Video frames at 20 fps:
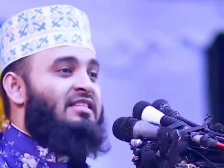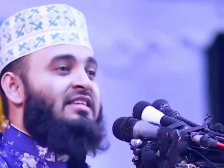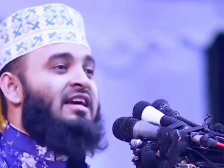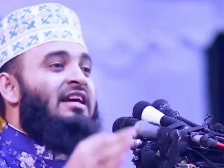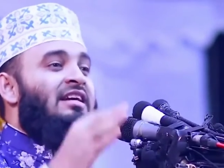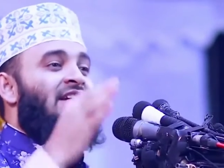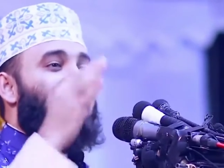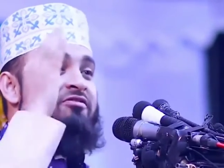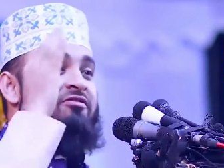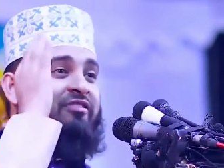
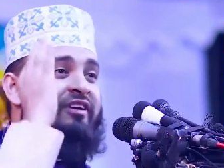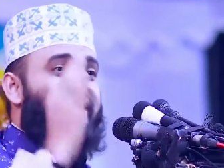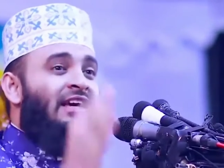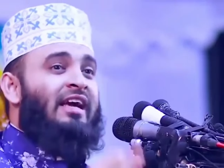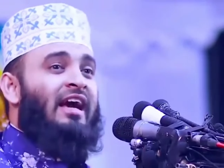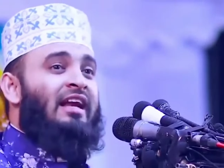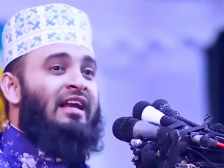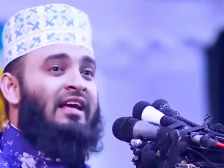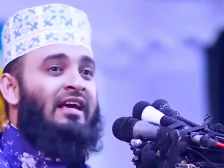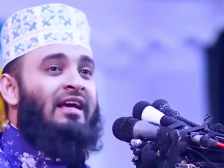
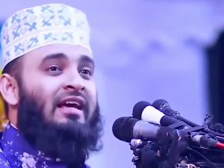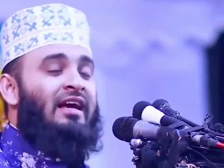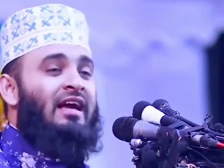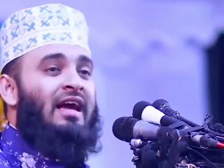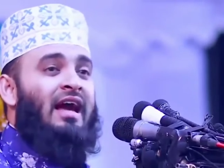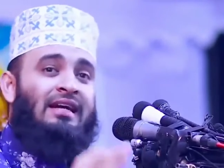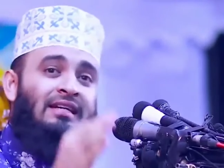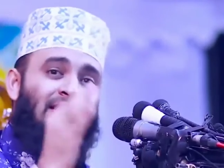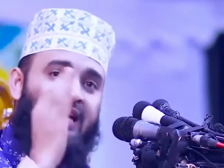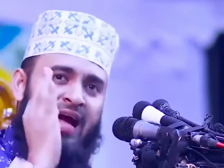সাইন্টিফিক্যালি
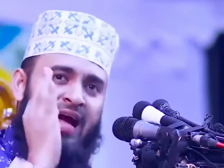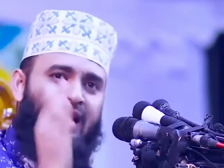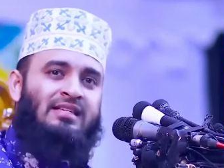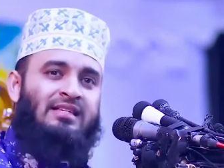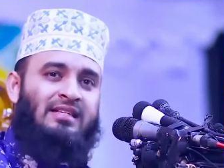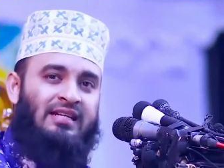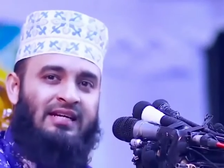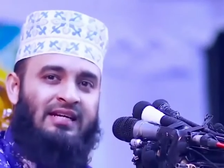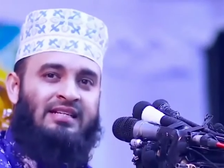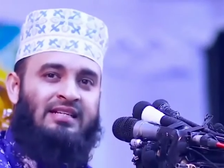
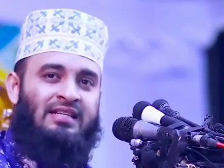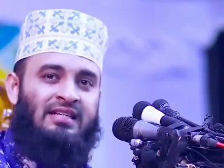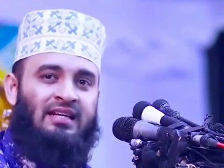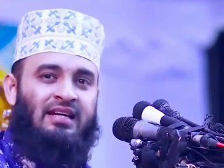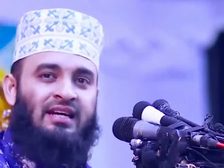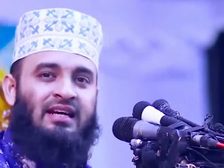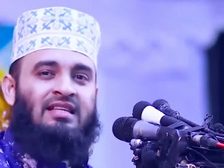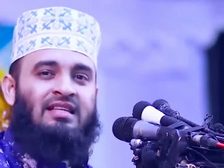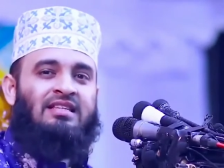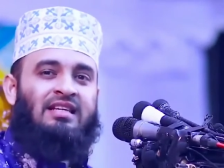অ্যাটাস্টেড
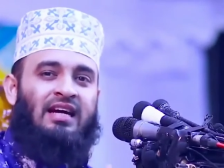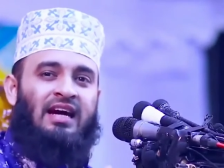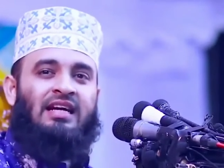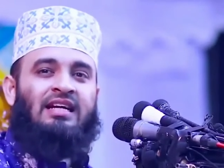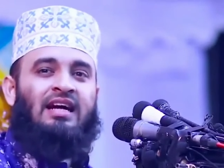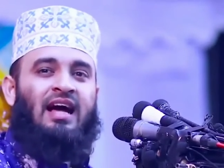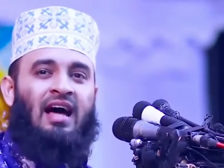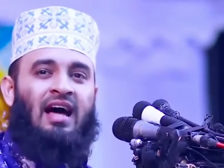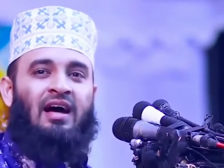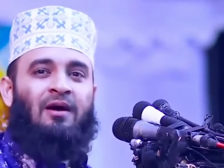যে
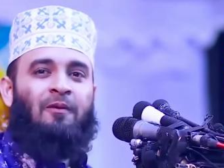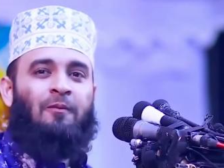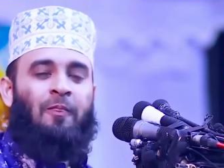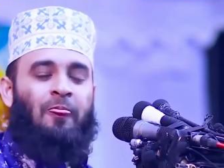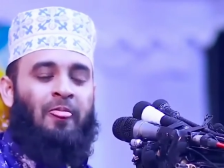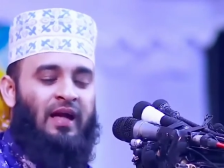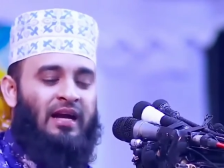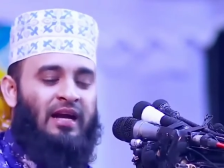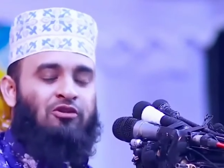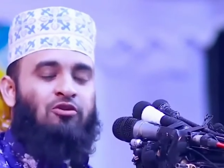এটা
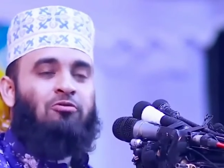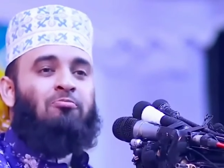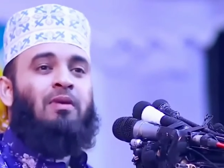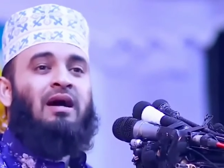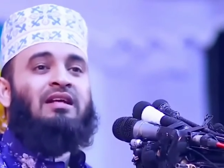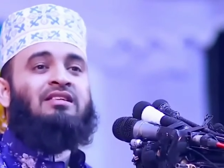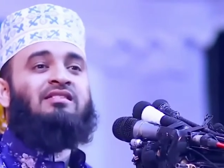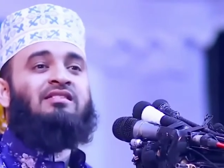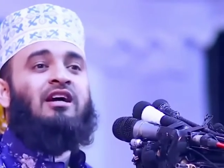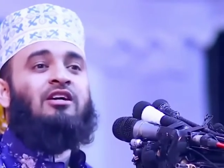একজন
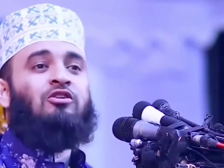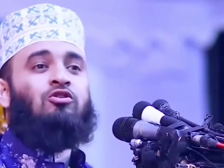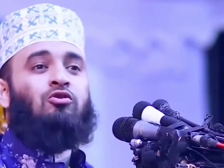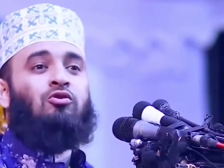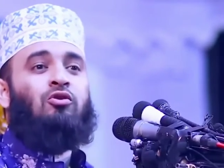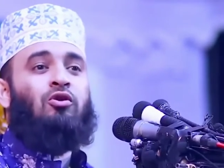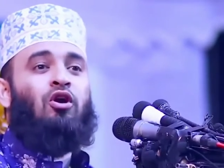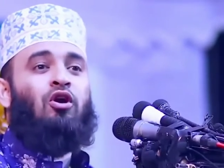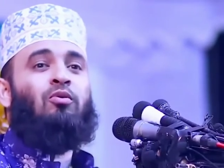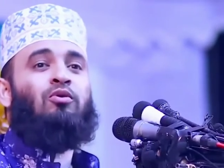বাচ্চার
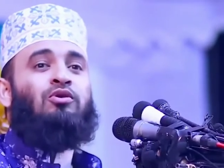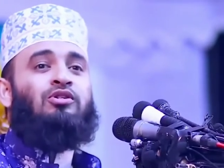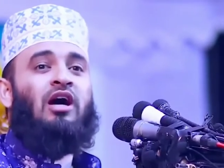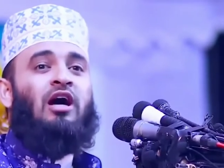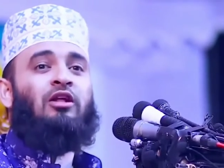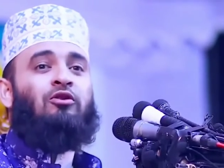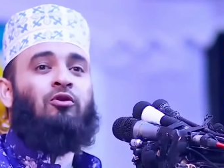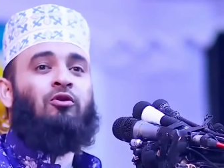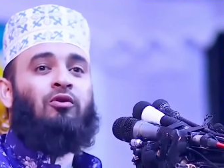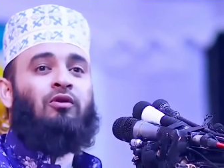জন্য
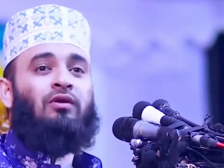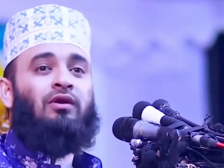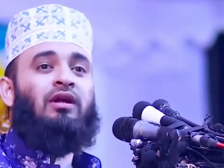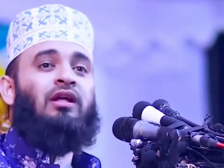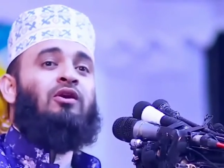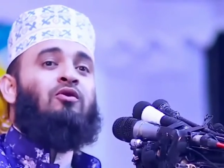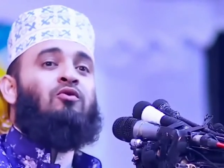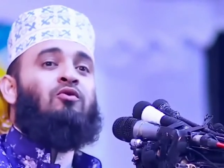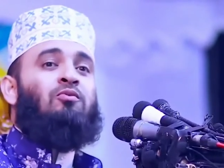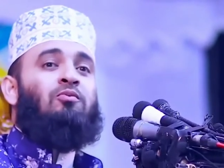নবজাতক
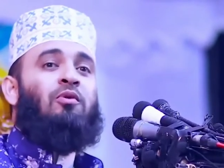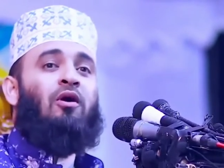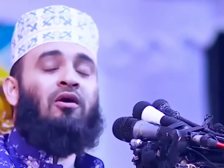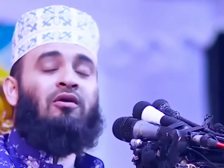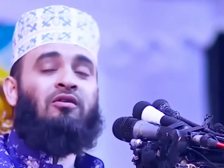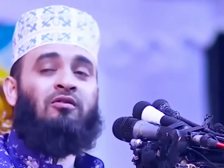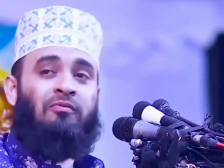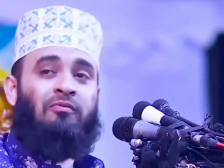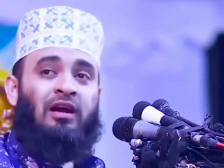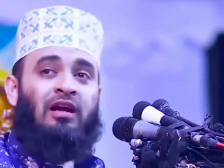নিউ
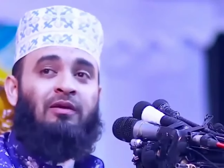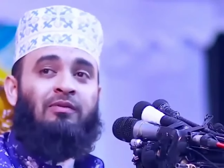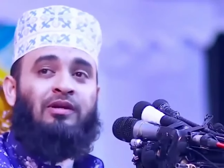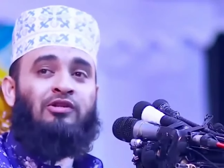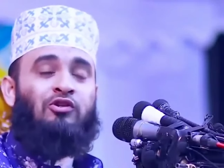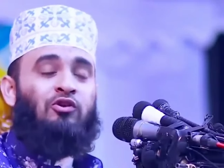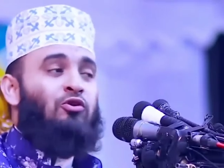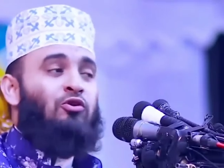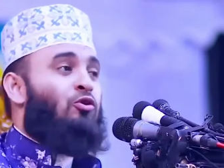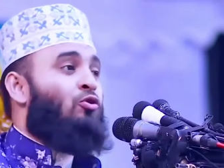বর্ন
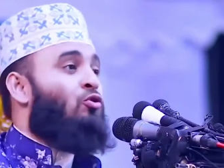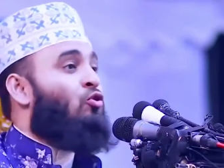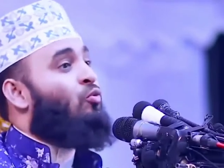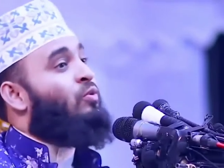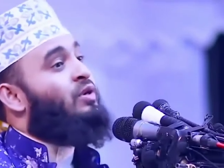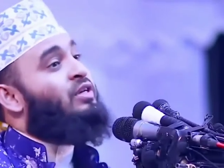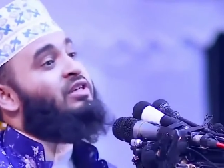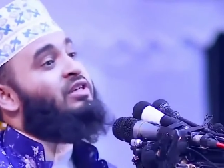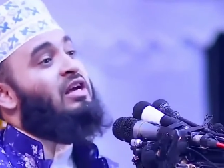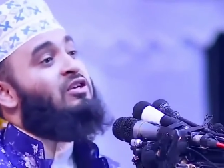বেবির জন্য
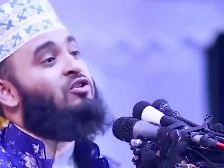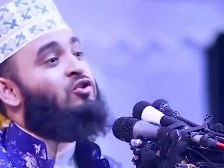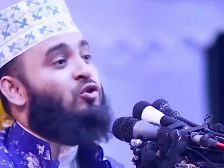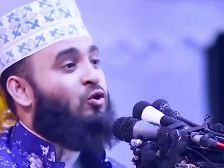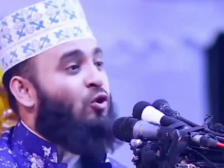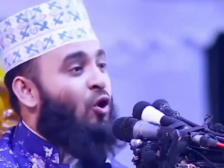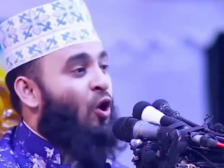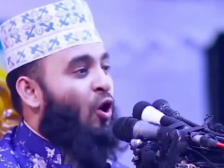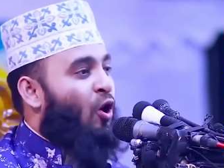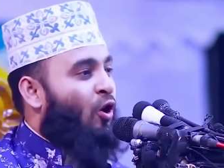খুবই
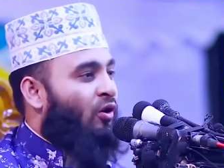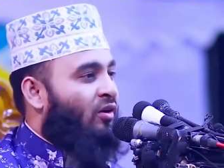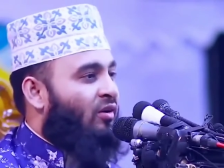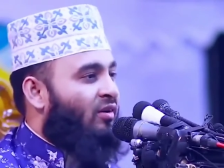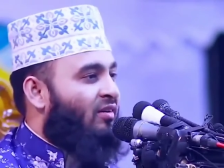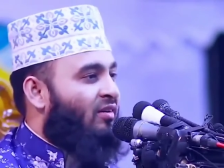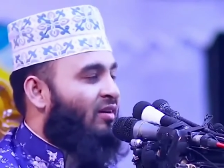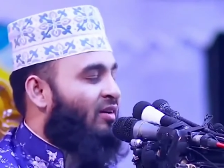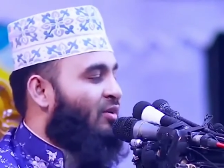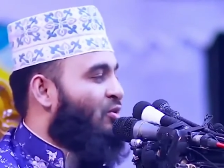স্বাস্থ্যকর
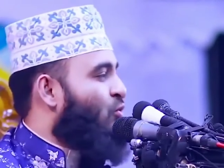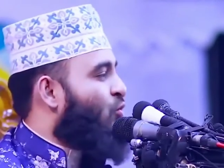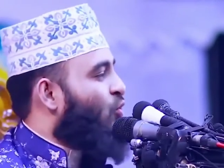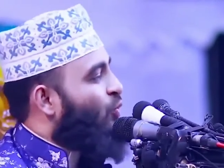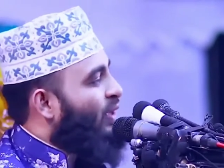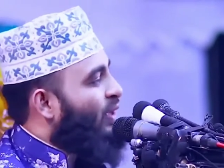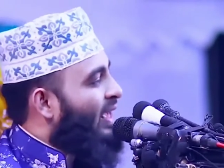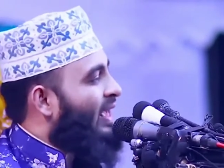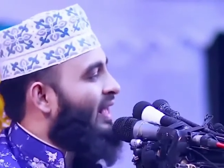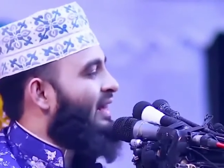
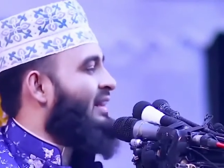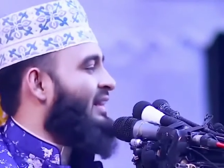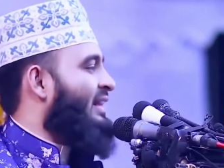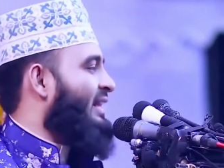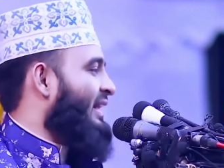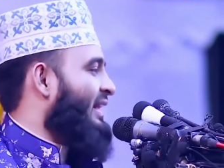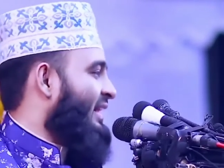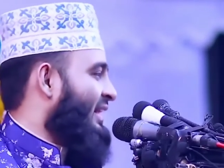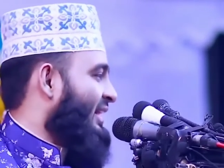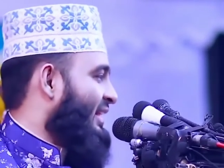খুবই
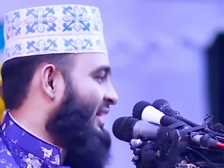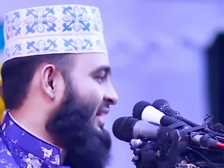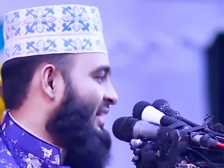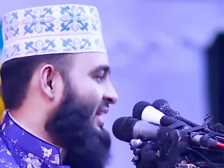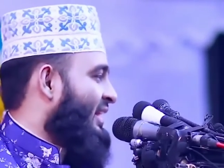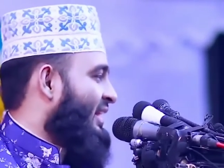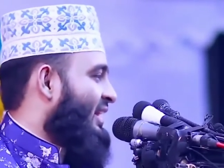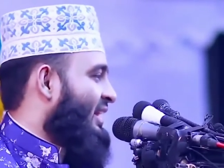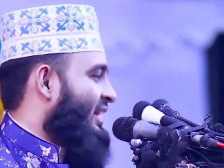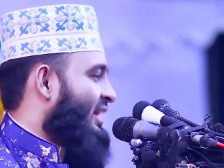হেলদি
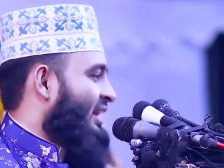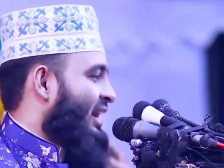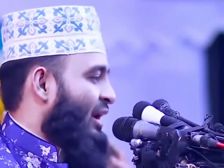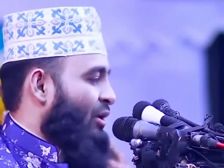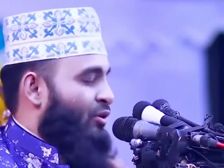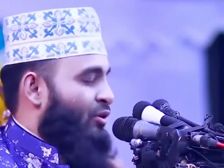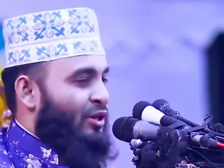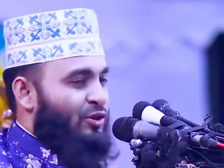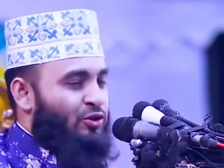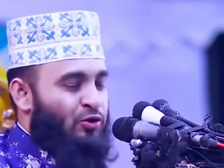
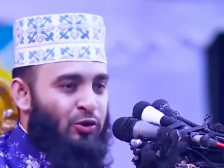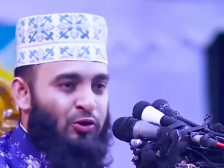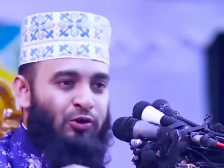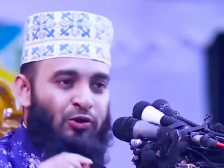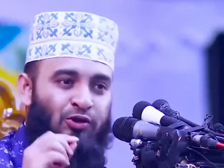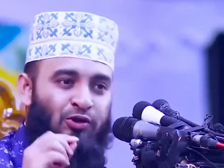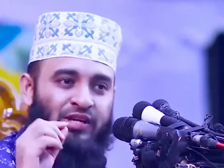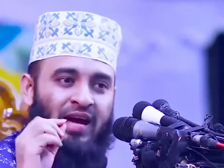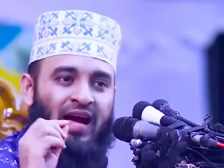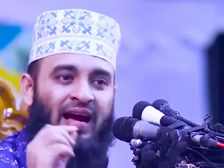কারণ এই
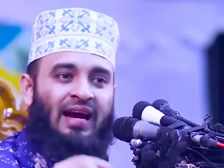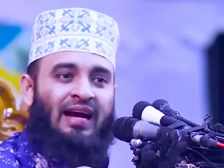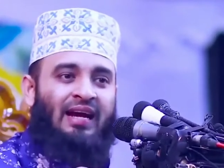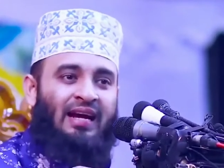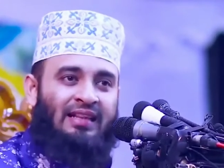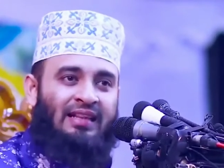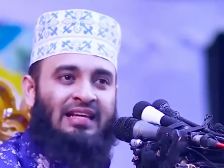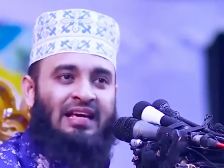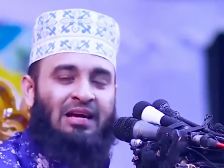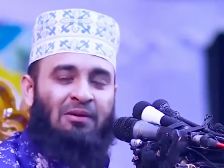ছোট্ট
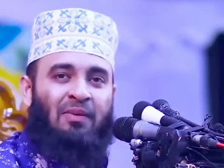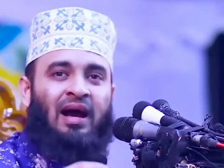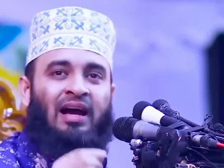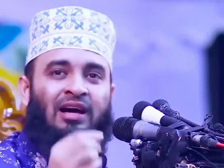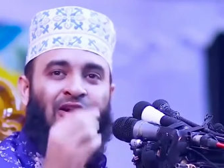জায়গাটা দিয়ে